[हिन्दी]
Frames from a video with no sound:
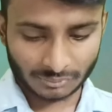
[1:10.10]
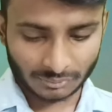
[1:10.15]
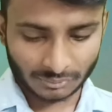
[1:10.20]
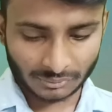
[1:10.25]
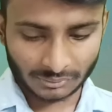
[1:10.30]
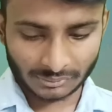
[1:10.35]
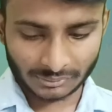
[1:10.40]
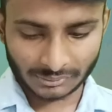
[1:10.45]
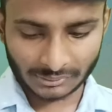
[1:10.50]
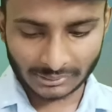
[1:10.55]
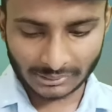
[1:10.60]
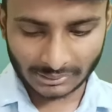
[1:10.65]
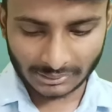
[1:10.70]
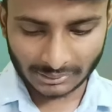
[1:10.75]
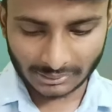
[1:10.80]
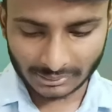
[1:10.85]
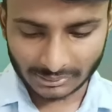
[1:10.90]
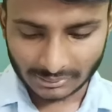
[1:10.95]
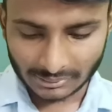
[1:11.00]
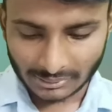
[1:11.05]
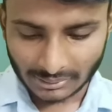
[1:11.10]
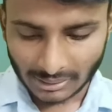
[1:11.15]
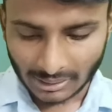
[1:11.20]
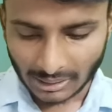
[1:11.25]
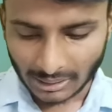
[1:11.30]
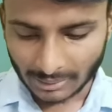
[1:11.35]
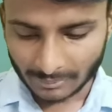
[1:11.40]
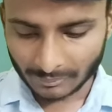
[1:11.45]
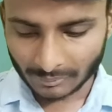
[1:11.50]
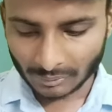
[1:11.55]
उनकी
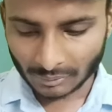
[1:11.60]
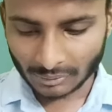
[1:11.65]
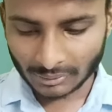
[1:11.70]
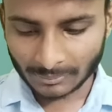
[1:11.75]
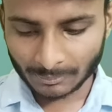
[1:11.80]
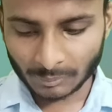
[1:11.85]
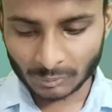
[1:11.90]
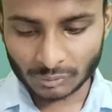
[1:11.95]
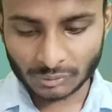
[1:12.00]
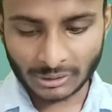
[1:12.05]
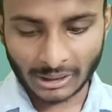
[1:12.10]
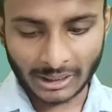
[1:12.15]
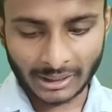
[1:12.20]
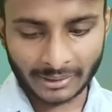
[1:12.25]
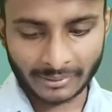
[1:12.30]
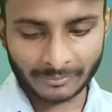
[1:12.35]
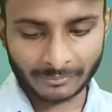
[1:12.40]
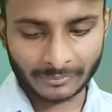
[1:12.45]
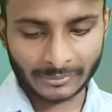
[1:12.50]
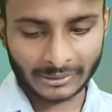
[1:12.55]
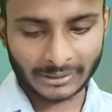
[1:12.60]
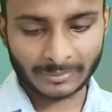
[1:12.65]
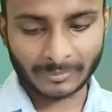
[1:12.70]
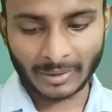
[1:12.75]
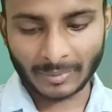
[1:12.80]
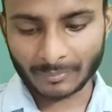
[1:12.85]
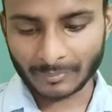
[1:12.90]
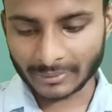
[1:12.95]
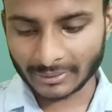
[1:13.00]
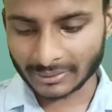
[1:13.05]
अब इन्होंने पूछा है मेरे
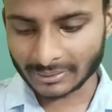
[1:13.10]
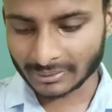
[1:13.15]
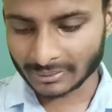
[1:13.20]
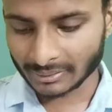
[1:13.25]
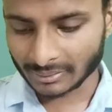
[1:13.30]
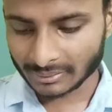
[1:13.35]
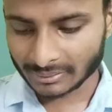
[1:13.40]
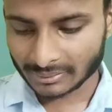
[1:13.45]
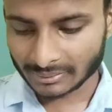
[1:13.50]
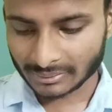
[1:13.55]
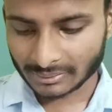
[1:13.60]
मेंबर ही हैं